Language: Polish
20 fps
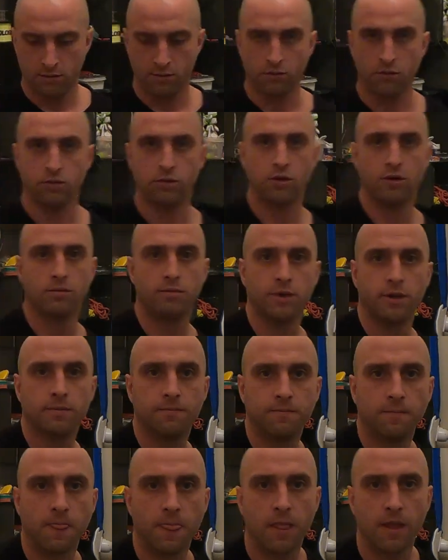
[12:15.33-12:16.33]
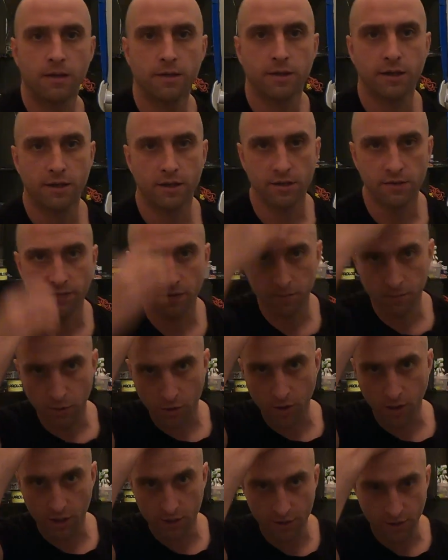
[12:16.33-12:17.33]
No i dobra. I teraz Wam
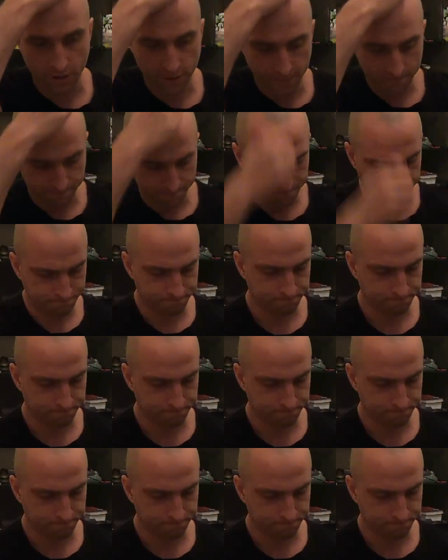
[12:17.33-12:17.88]
pokażę,